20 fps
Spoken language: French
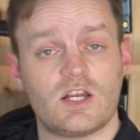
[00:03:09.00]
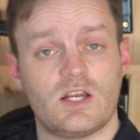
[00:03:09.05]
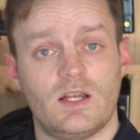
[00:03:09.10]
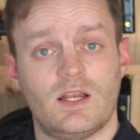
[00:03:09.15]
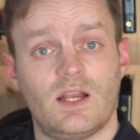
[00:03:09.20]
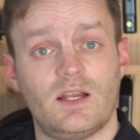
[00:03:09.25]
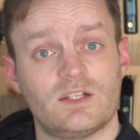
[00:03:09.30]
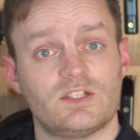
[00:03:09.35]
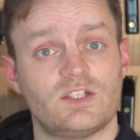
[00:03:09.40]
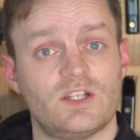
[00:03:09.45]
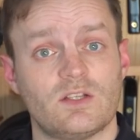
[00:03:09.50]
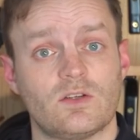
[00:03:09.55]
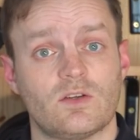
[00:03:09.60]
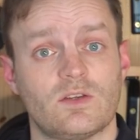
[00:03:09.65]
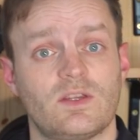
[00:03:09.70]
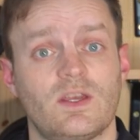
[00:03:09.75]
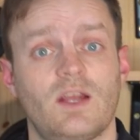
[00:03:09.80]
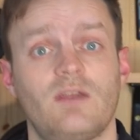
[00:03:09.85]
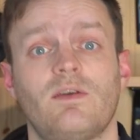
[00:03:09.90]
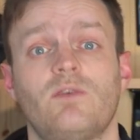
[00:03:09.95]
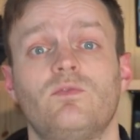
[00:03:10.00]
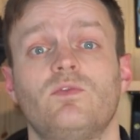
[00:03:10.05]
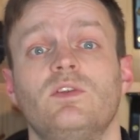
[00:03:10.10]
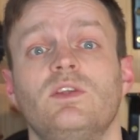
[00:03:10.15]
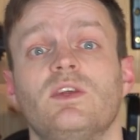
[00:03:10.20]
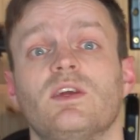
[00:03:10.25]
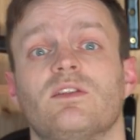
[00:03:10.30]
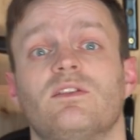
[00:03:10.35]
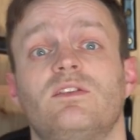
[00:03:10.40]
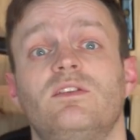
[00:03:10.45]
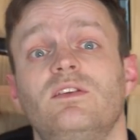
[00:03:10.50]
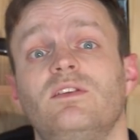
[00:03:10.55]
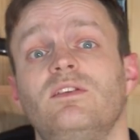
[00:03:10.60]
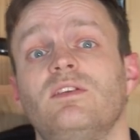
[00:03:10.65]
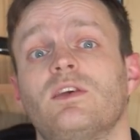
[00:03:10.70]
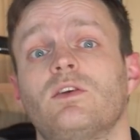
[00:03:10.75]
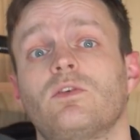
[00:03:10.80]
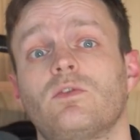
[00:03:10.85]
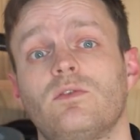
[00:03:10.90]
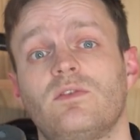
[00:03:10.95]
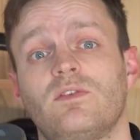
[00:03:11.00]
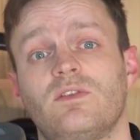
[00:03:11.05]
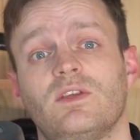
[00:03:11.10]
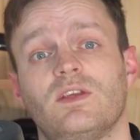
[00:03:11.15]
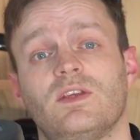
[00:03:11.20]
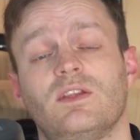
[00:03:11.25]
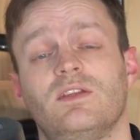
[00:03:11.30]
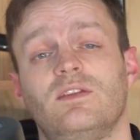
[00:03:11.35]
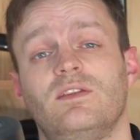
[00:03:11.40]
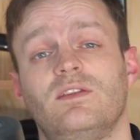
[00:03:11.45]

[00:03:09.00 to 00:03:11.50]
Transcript: La lingette, quant à elle, va venir désincruster,